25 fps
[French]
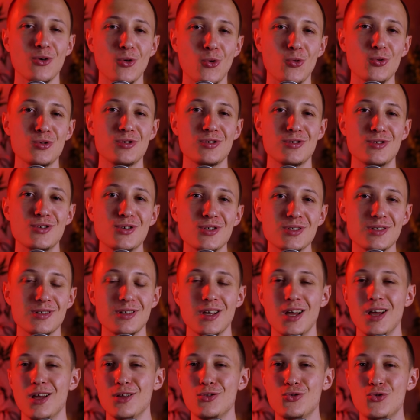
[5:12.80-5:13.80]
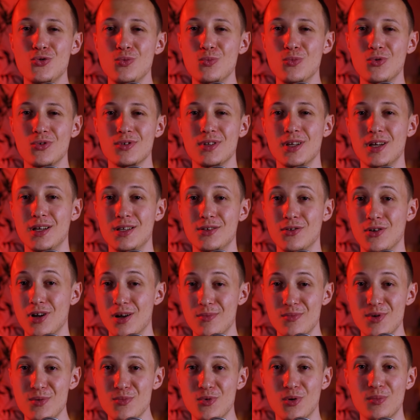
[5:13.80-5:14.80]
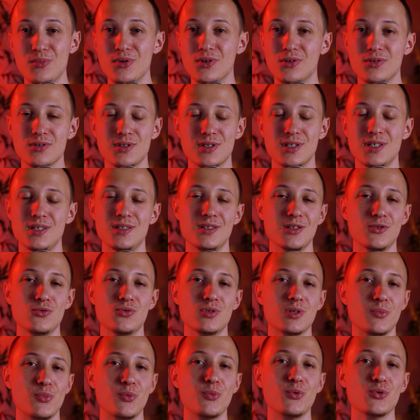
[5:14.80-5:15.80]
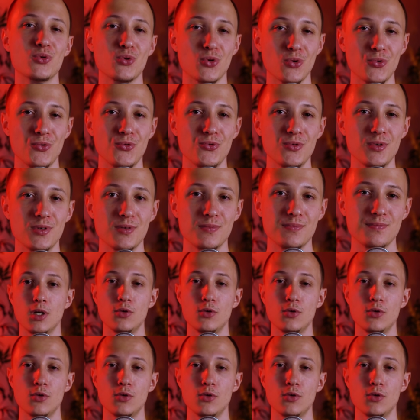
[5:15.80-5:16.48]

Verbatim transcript: grosse noce, tout le monde est dans la même ambiance et c'est tout simplement trop cool.